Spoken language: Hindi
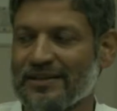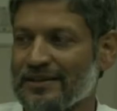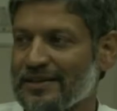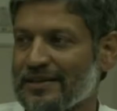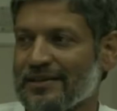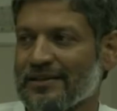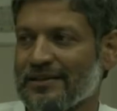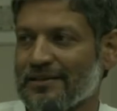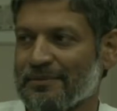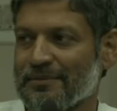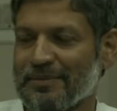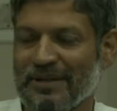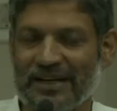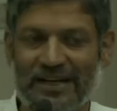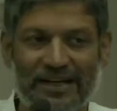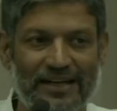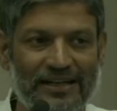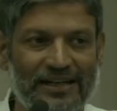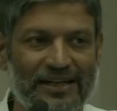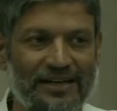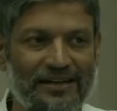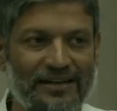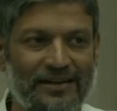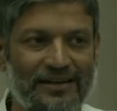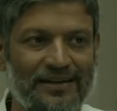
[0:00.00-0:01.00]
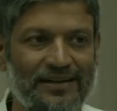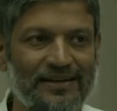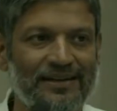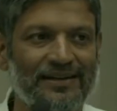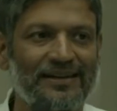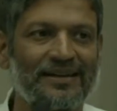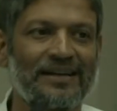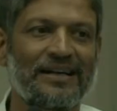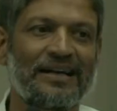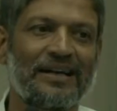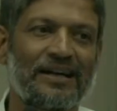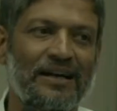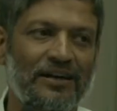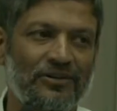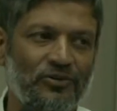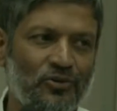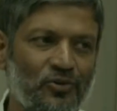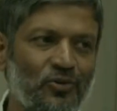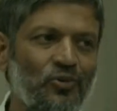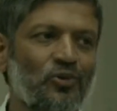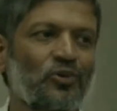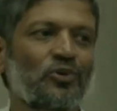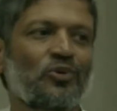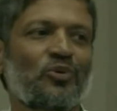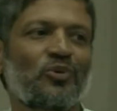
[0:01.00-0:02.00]
संगठन बनाने के लिए
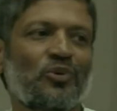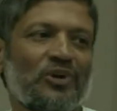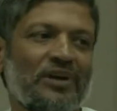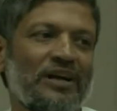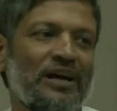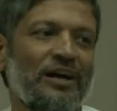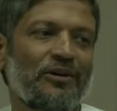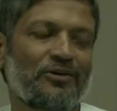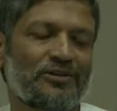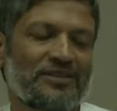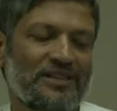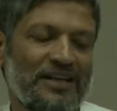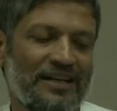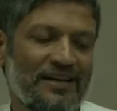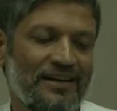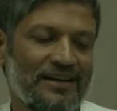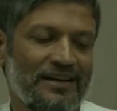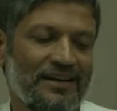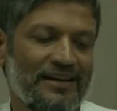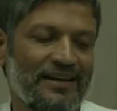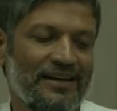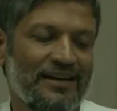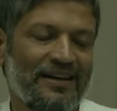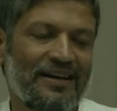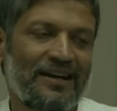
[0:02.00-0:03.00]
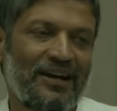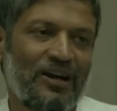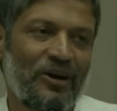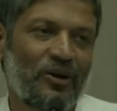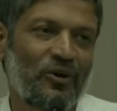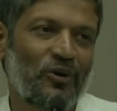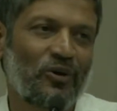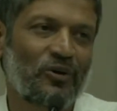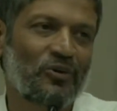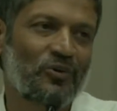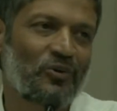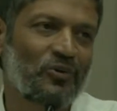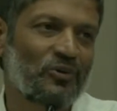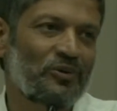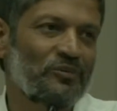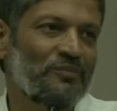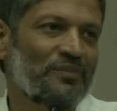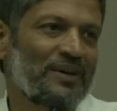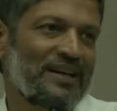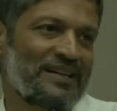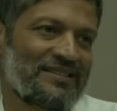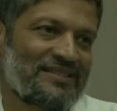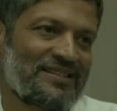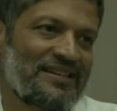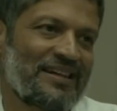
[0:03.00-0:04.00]
दूर दूर गांव से आ रहे हैं और
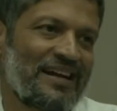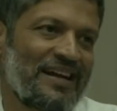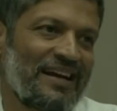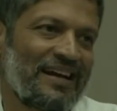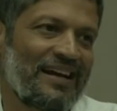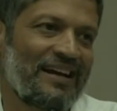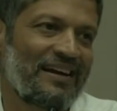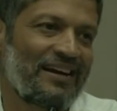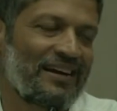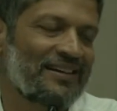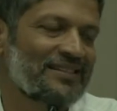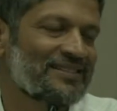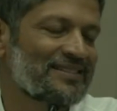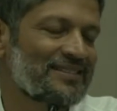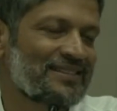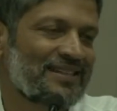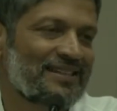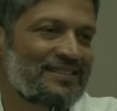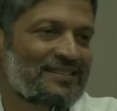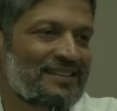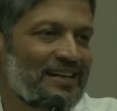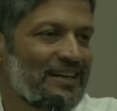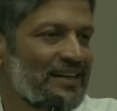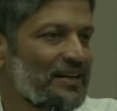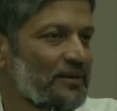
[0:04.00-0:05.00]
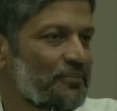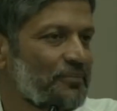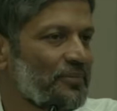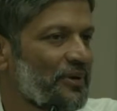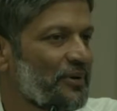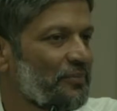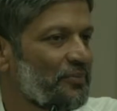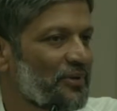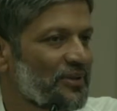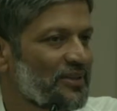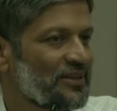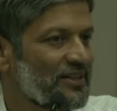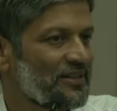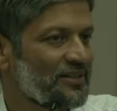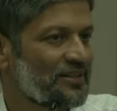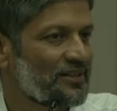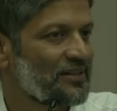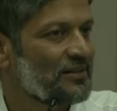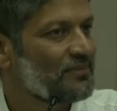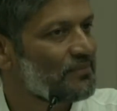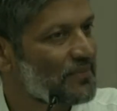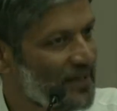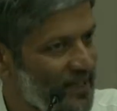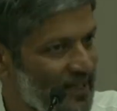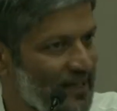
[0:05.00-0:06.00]
उनमें से 80 से 90
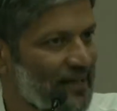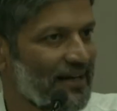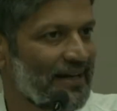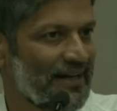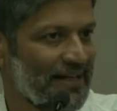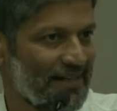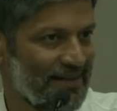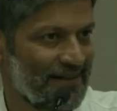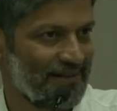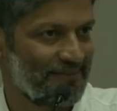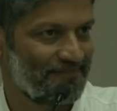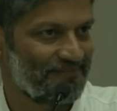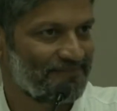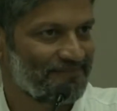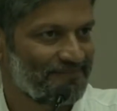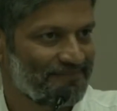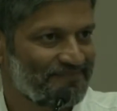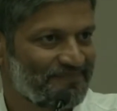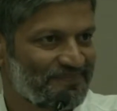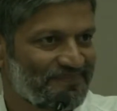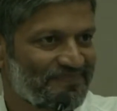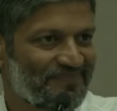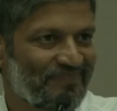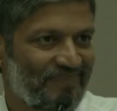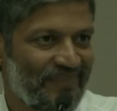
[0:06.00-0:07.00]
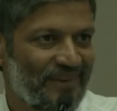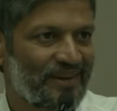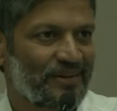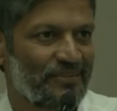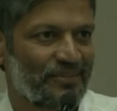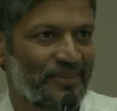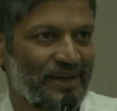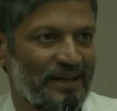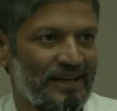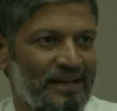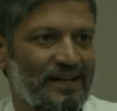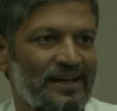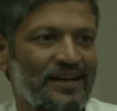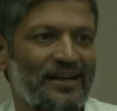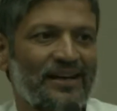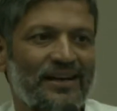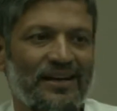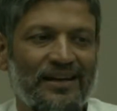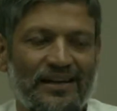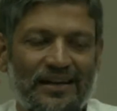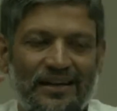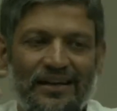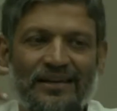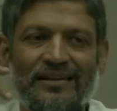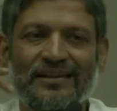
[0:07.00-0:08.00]
प्रतिशत महिलाएँ हैं मैं
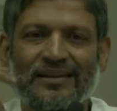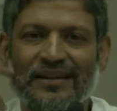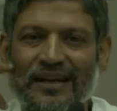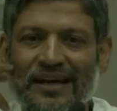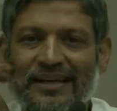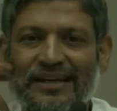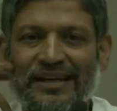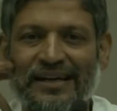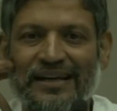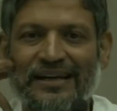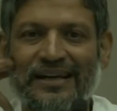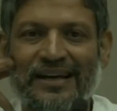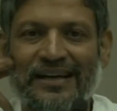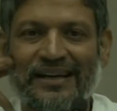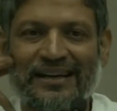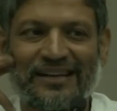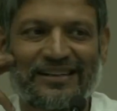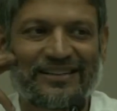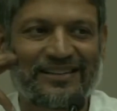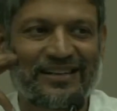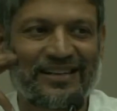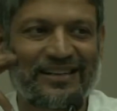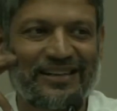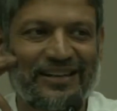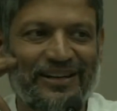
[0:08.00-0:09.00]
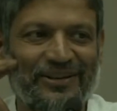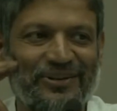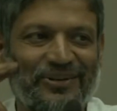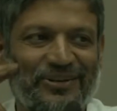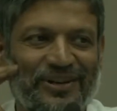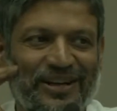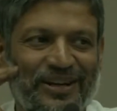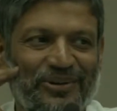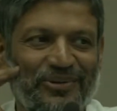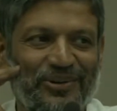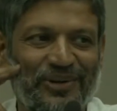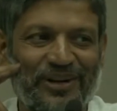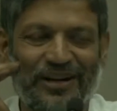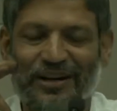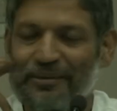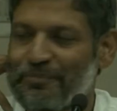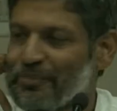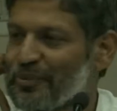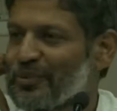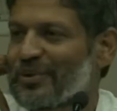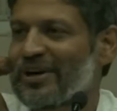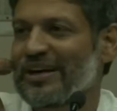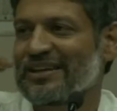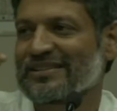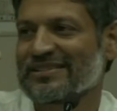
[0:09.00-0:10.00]
इतना ये कहना चाहता हूँ कि उनका
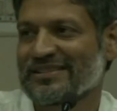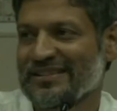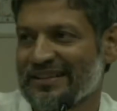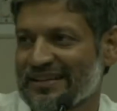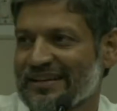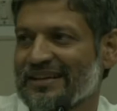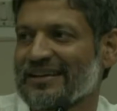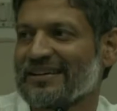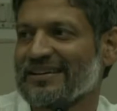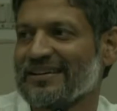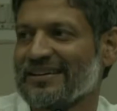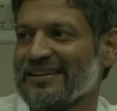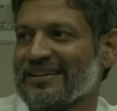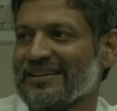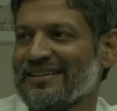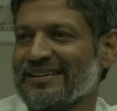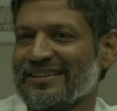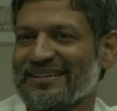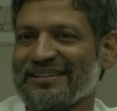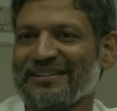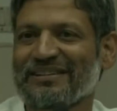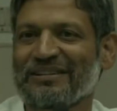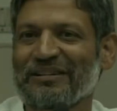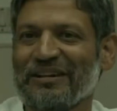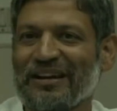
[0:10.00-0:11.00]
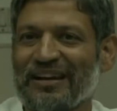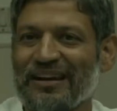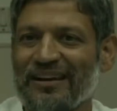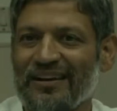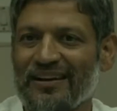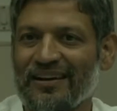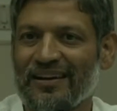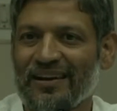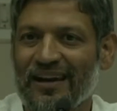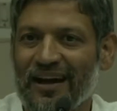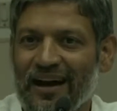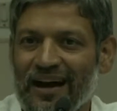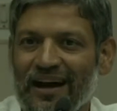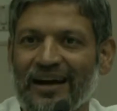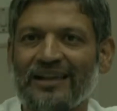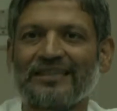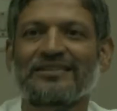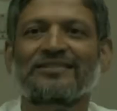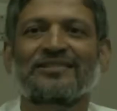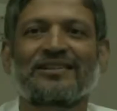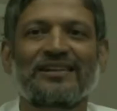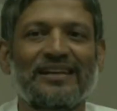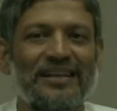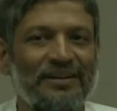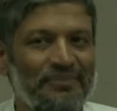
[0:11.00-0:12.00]
पूरा संगठन
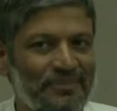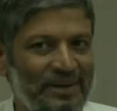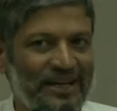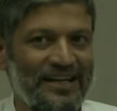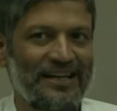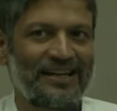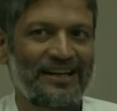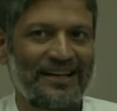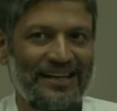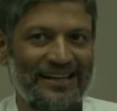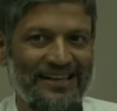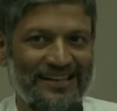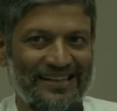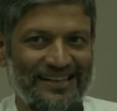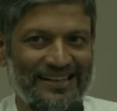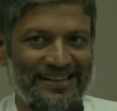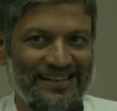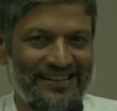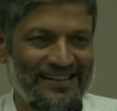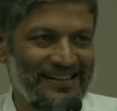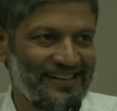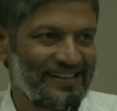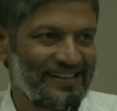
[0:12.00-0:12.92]
लार्जली महिलाएँ हैं